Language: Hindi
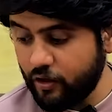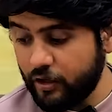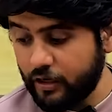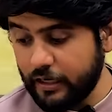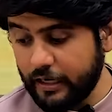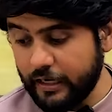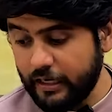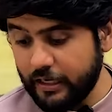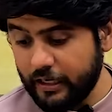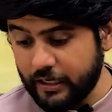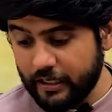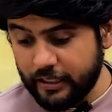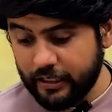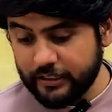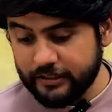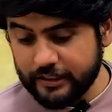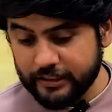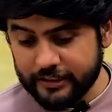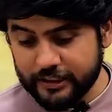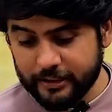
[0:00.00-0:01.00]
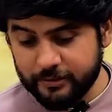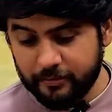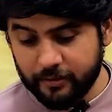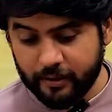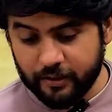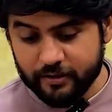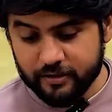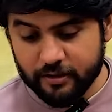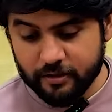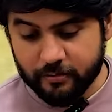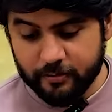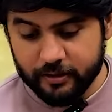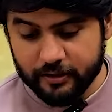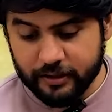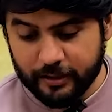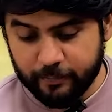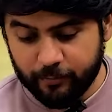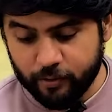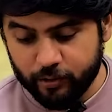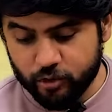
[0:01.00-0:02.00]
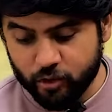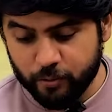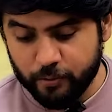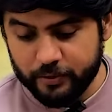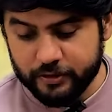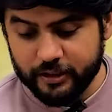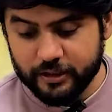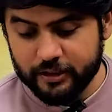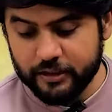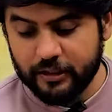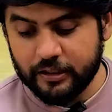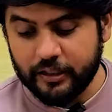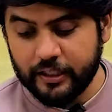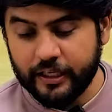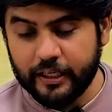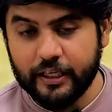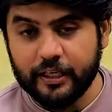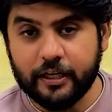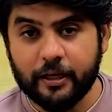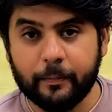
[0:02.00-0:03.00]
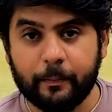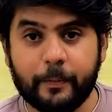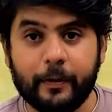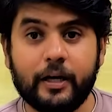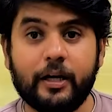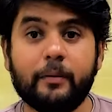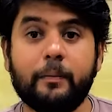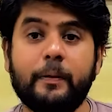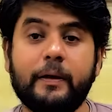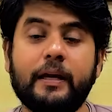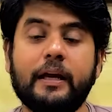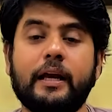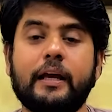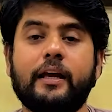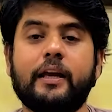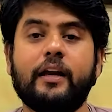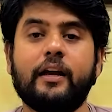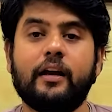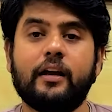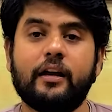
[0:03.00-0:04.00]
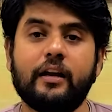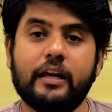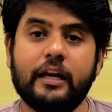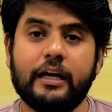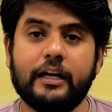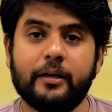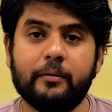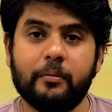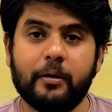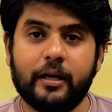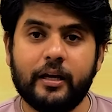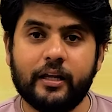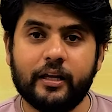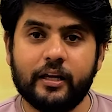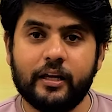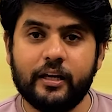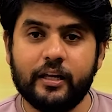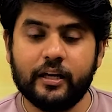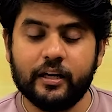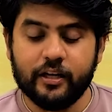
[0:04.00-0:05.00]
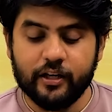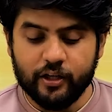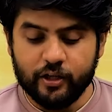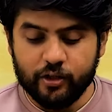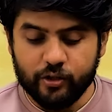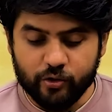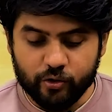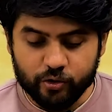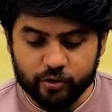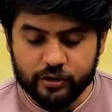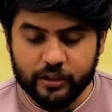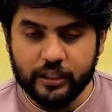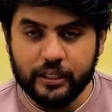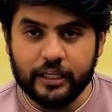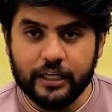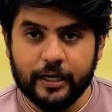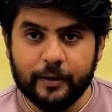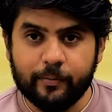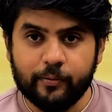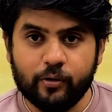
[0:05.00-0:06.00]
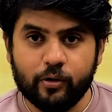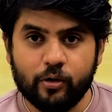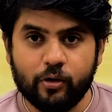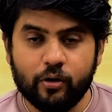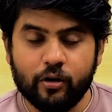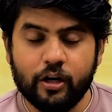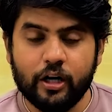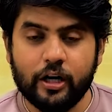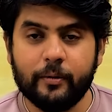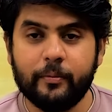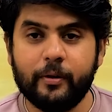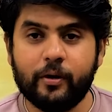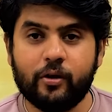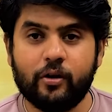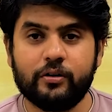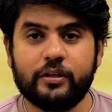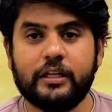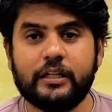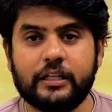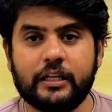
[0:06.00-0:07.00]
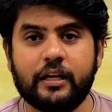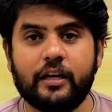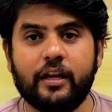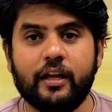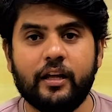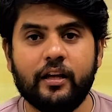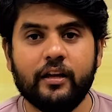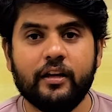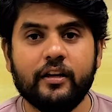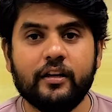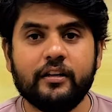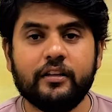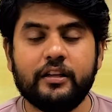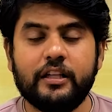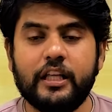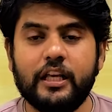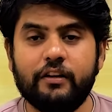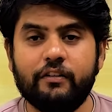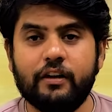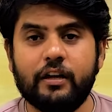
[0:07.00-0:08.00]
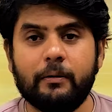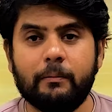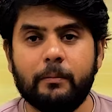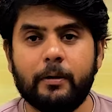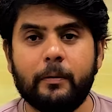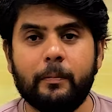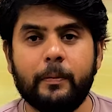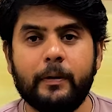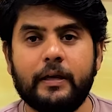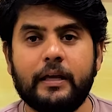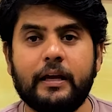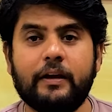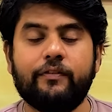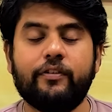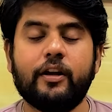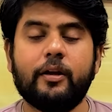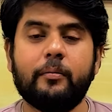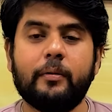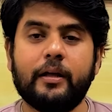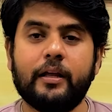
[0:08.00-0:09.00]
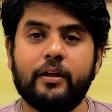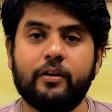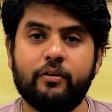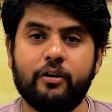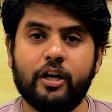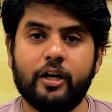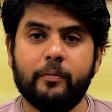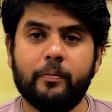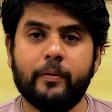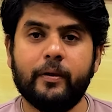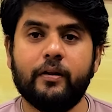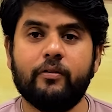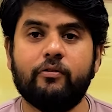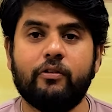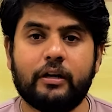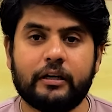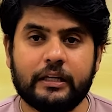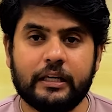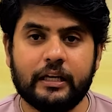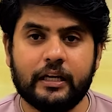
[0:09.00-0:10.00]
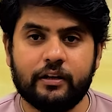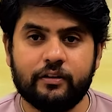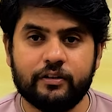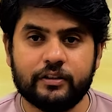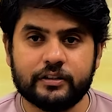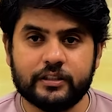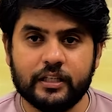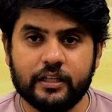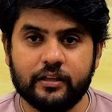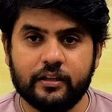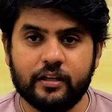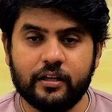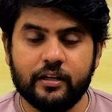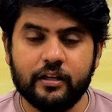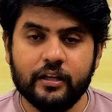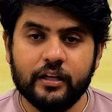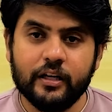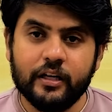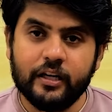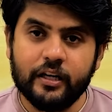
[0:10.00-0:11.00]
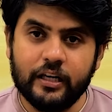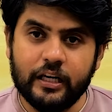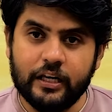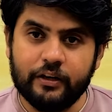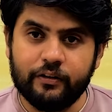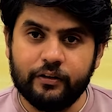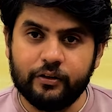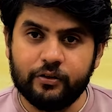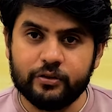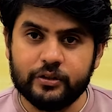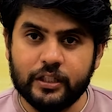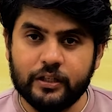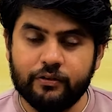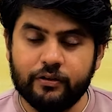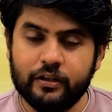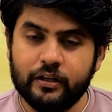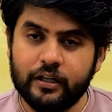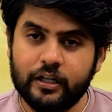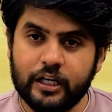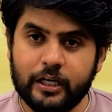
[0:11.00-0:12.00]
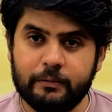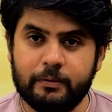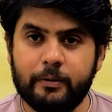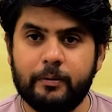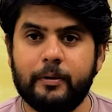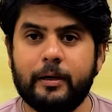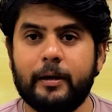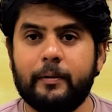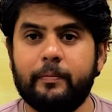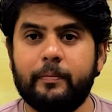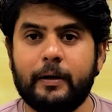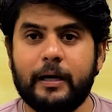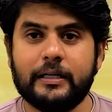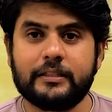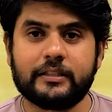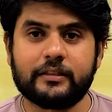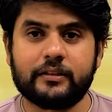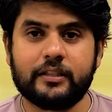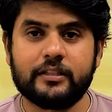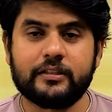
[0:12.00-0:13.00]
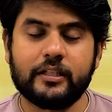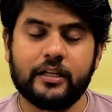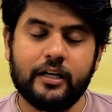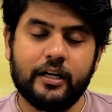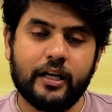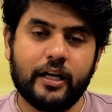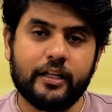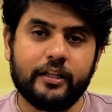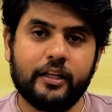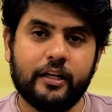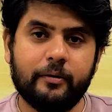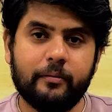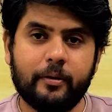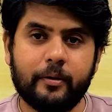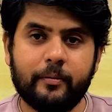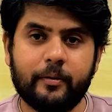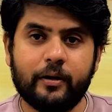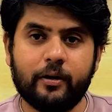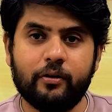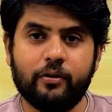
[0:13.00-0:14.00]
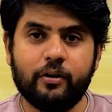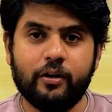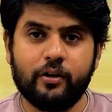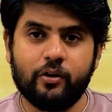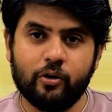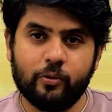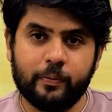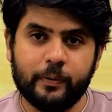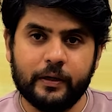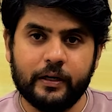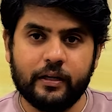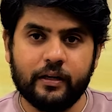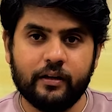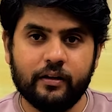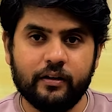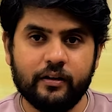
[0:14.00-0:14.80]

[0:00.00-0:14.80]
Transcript: और लाइन लगाने के साथ साथ में कस्टमर्स आपको जो भी चीज़ देंगे रिपीट भी आएंगे अगले आइटम लेने के लिए उसके लिए आपको हमें कॉन्टेक्ट करना है दिए हुए नंबर पर या फिर हमारे यूनिट में वर्किंग आवर्स के अंदर इलेवन टू सेवन कभी भी आप आ सकते हैं संडे के दिन भी हमारा यूनिट ओपन